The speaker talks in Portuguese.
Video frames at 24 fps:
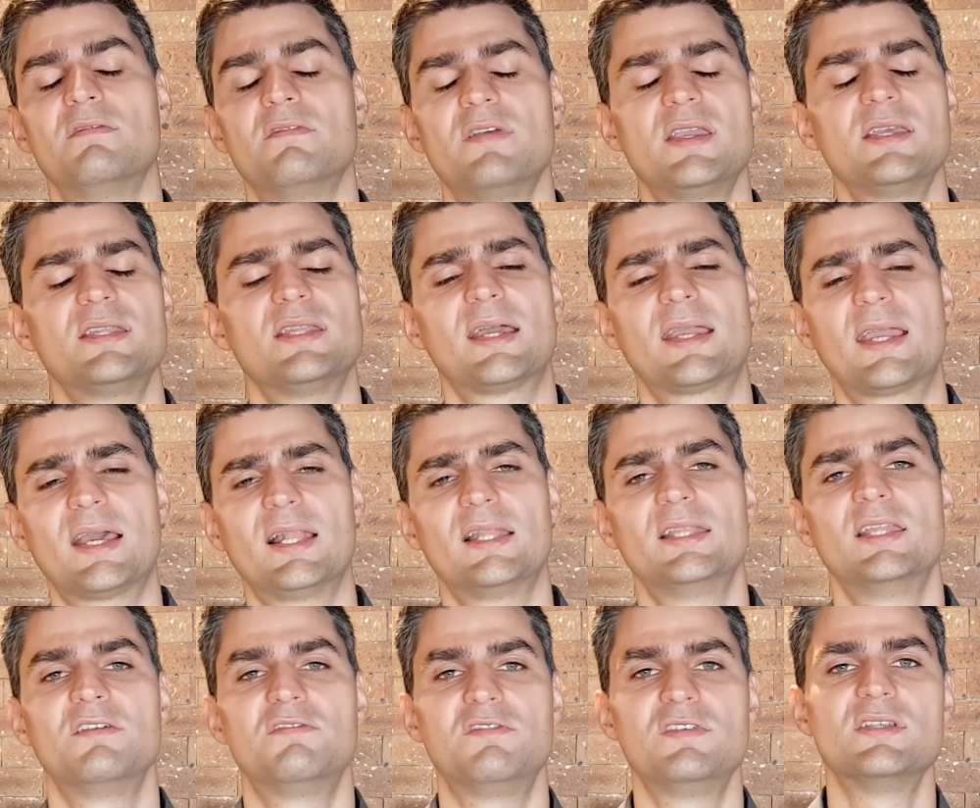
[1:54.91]
vem
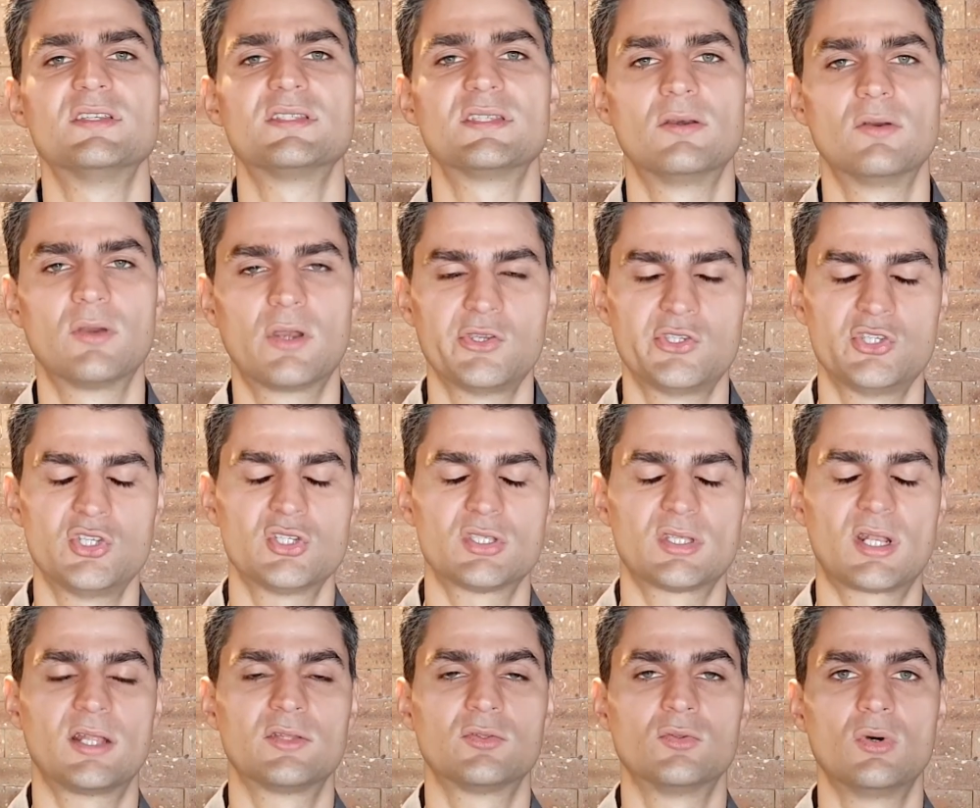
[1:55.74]
daquela definição que a
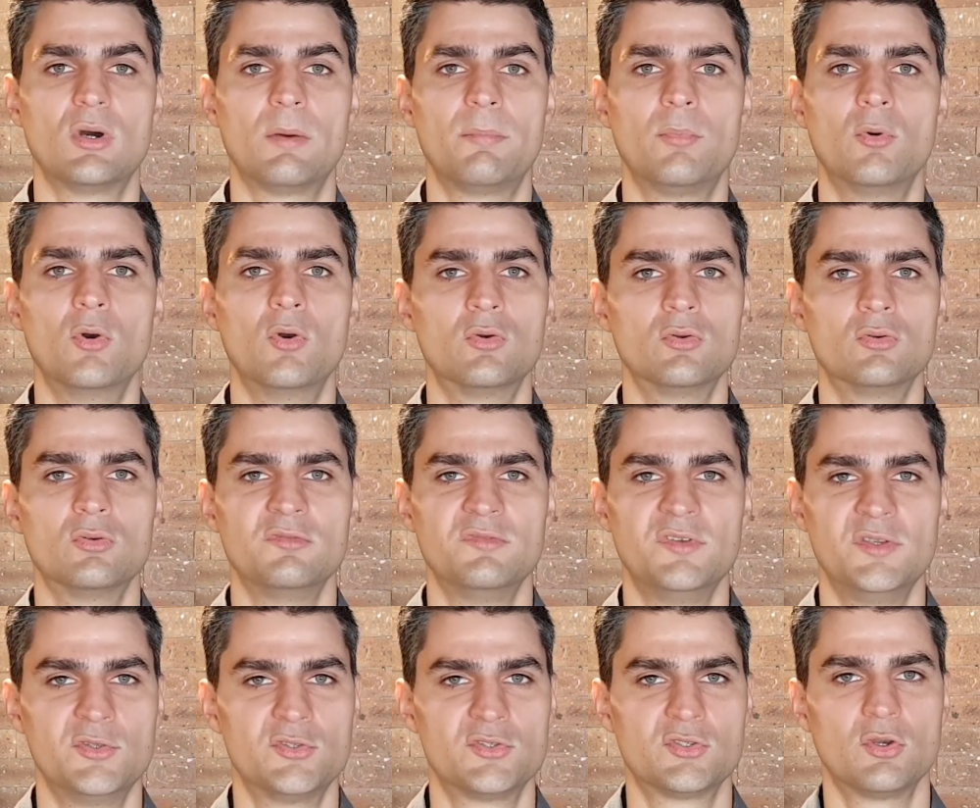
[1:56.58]
gente tratou há pouco
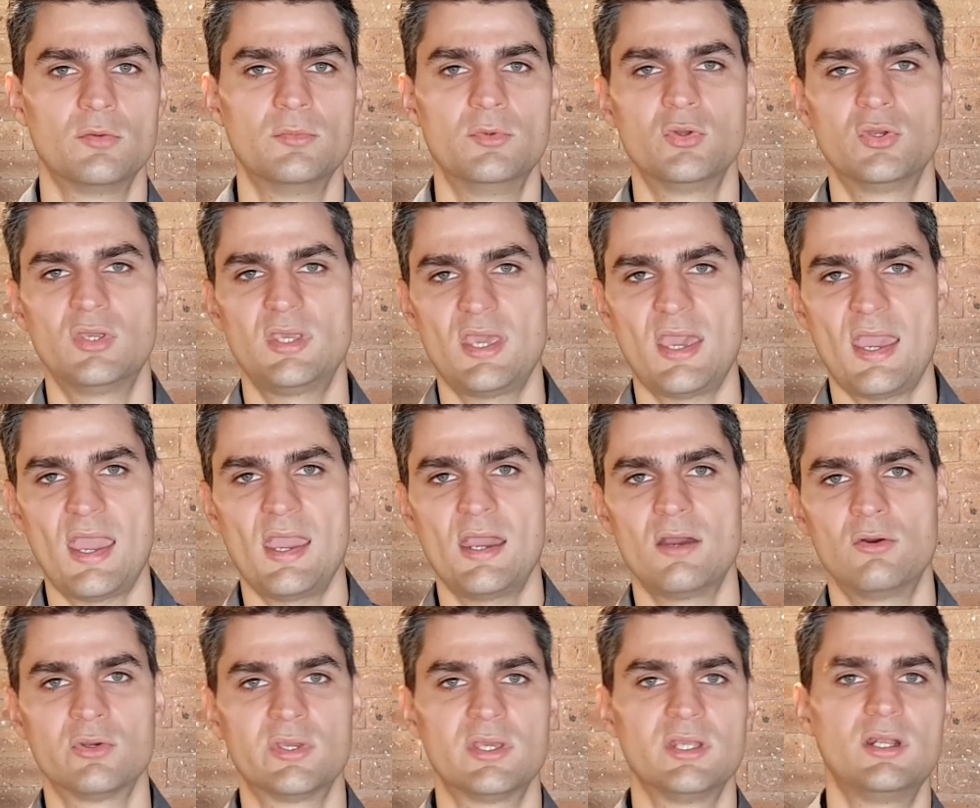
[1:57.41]
no vídeo sobre o que
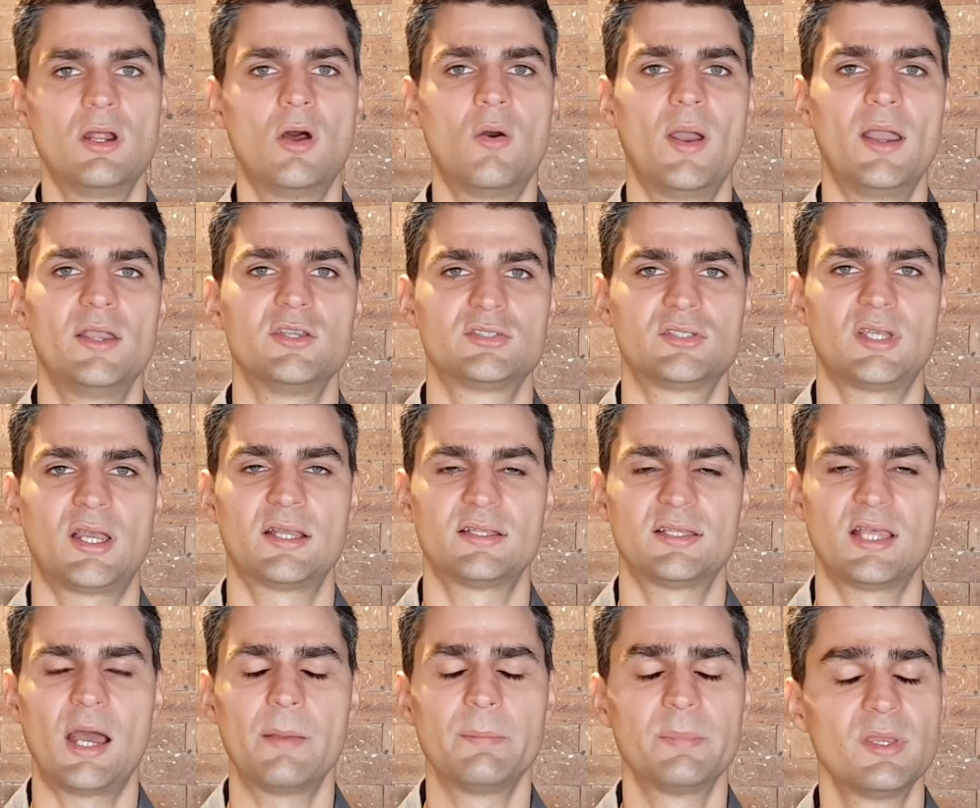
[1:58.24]
é, o que não é
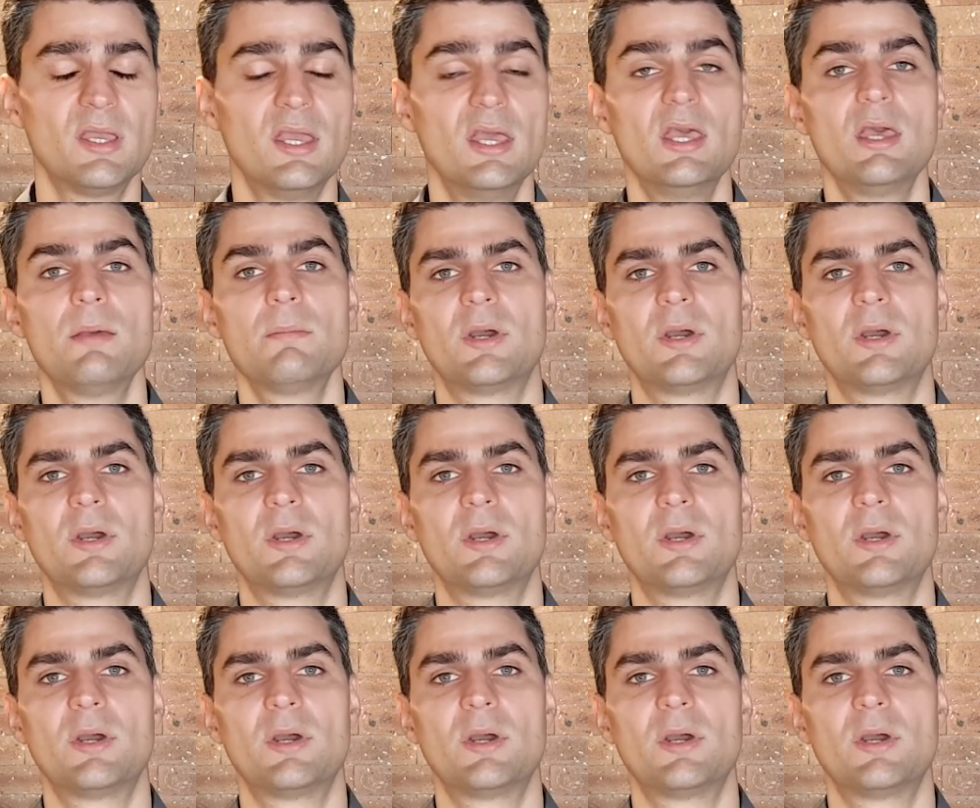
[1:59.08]
startup,